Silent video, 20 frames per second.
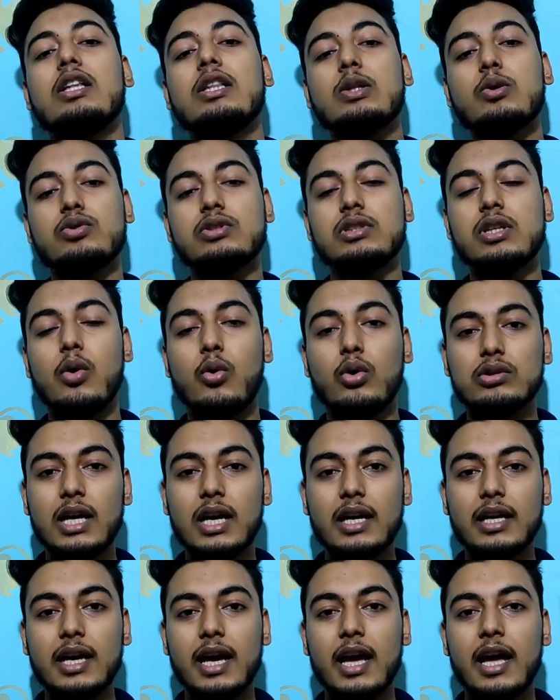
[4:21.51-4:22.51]
तो उससे
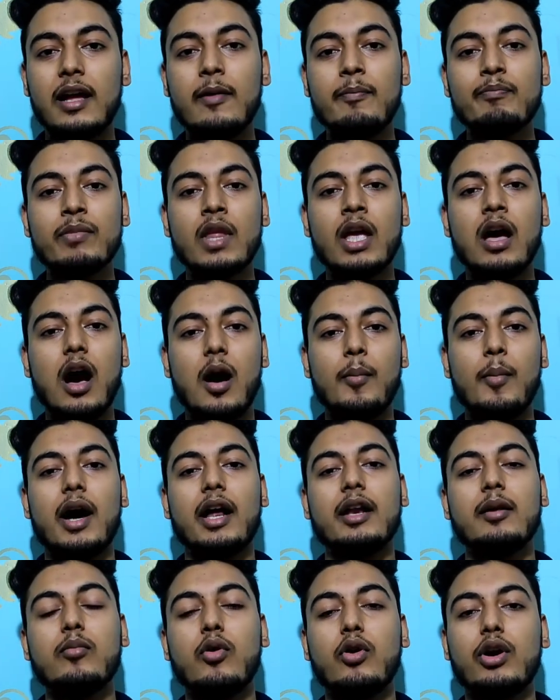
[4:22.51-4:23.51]
होता क्या है
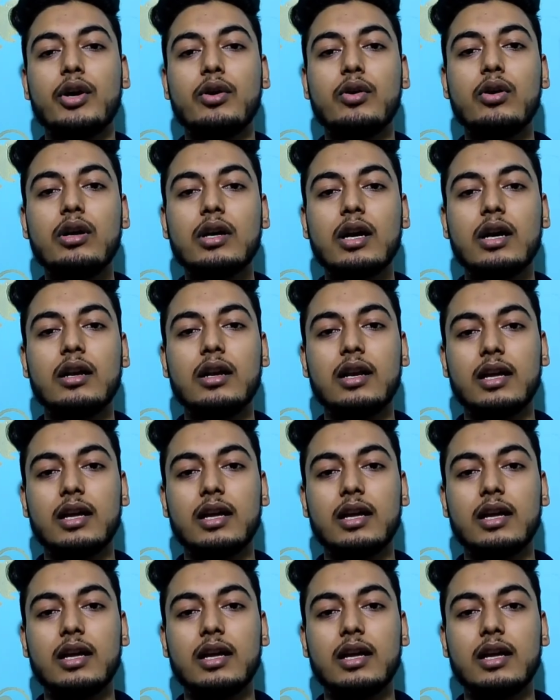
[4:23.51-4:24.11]
हमारी बॉडी को ठंड